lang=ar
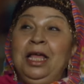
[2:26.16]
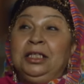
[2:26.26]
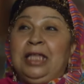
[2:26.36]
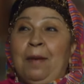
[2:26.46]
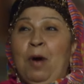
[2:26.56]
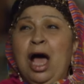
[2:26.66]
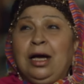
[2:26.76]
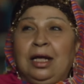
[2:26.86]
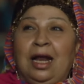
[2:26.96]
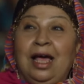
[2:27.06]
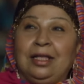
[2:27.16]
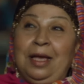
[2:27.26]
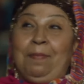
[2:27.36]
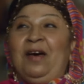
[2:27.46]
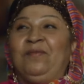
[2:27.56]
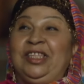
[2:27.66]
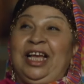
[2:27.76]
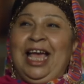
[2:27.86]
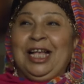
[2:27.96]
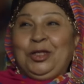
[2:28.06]
ده بكره تبقى
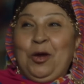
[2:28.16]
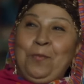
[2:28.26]
فضيحتهم